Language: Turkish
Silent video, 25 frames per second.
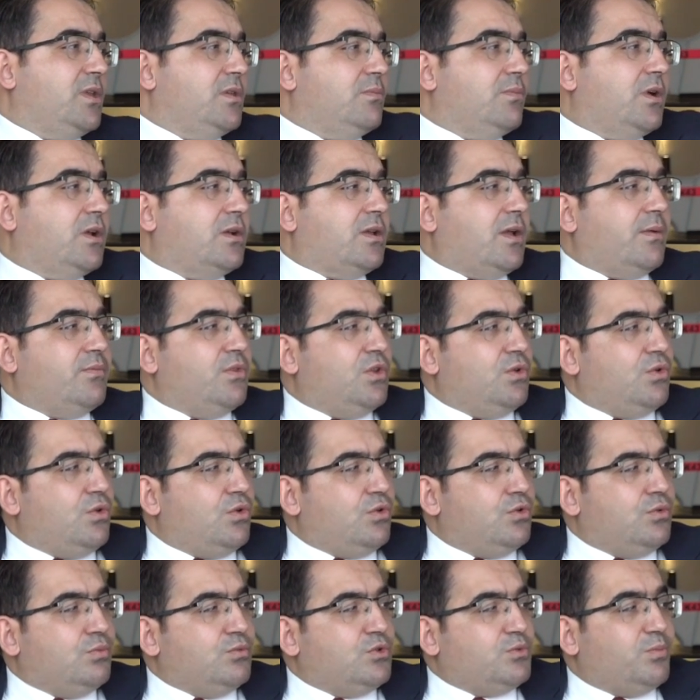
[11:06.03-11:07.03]
benim arkamda
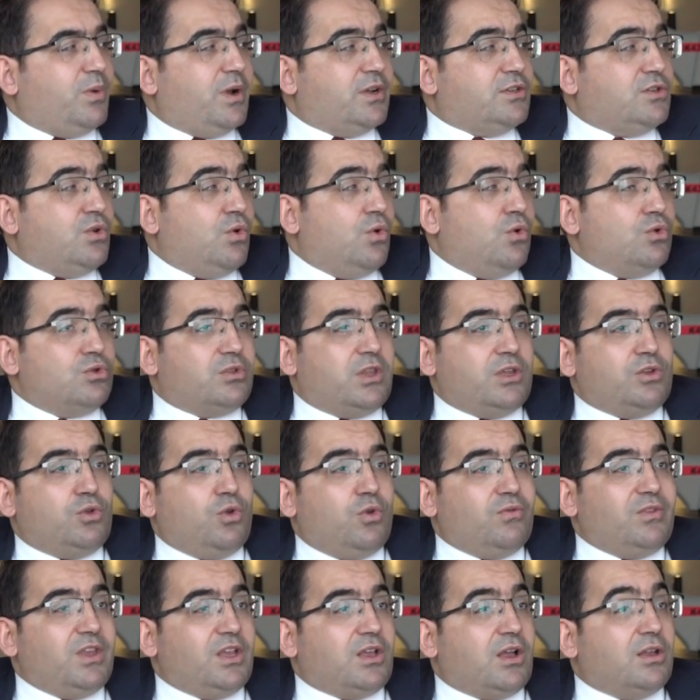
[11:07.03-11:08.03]
gördüğümüz parça orta
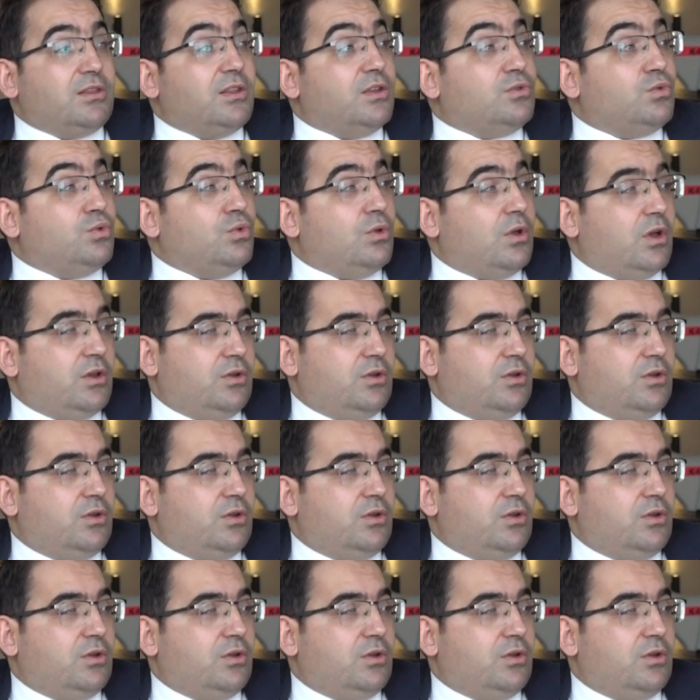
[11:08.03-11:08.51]
gövde kanat